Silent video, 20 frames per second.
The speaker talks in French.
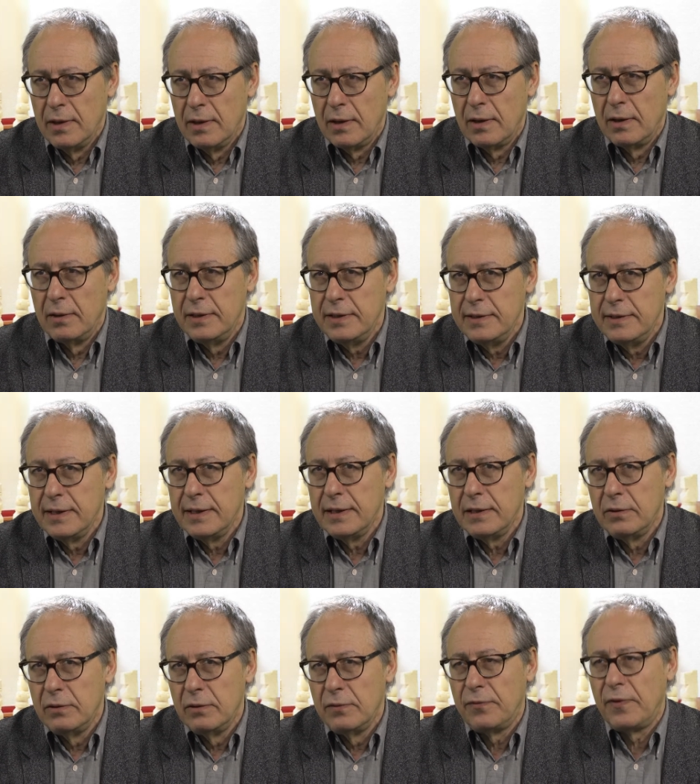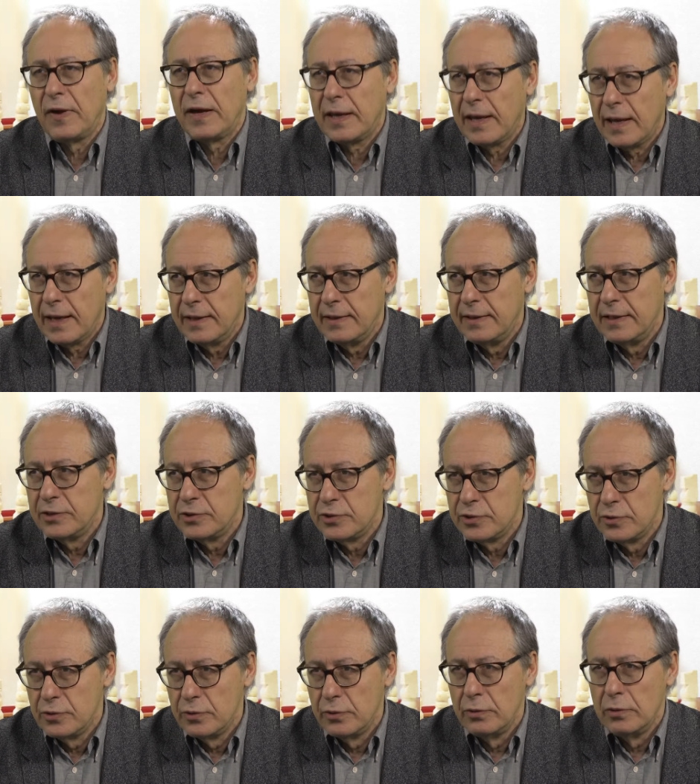euh, l'idée de faire créer des
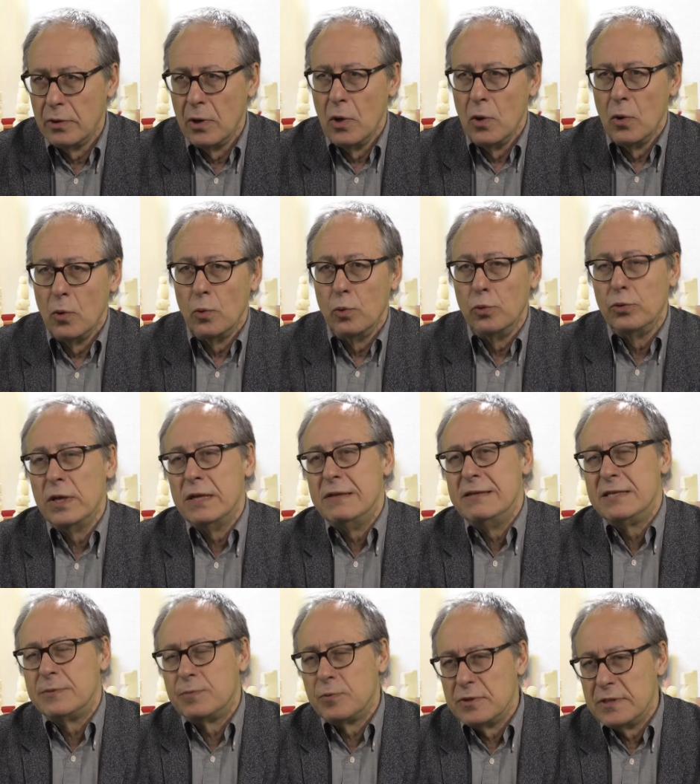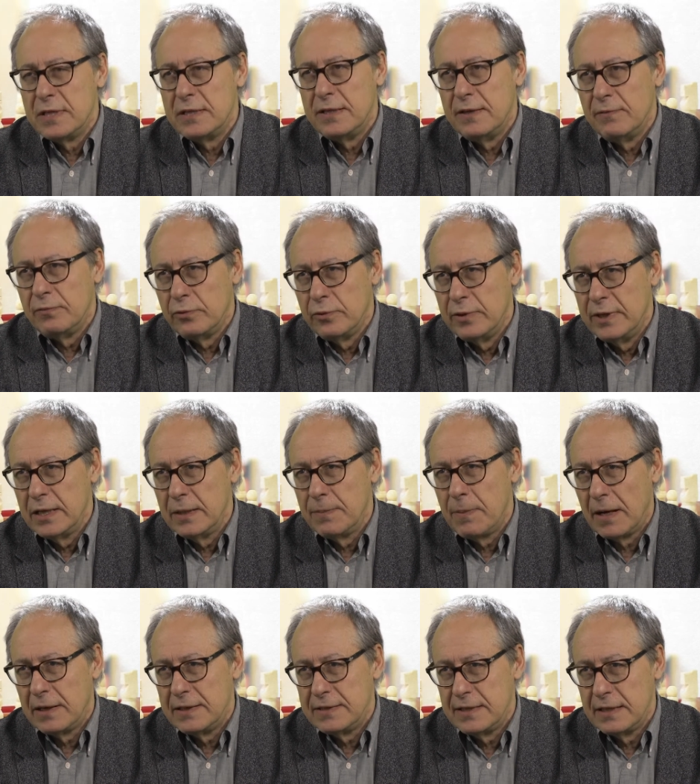jeux ou des dispositifs ludiques
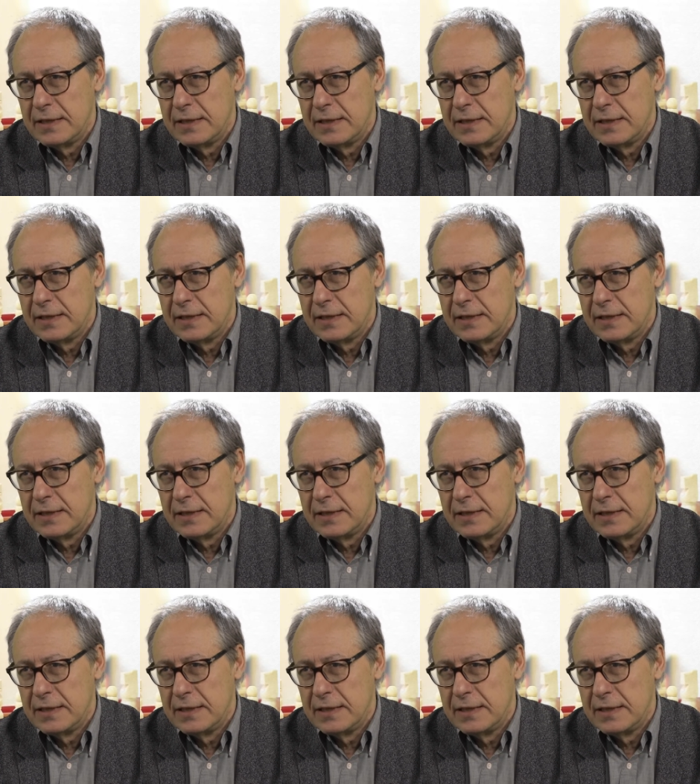par les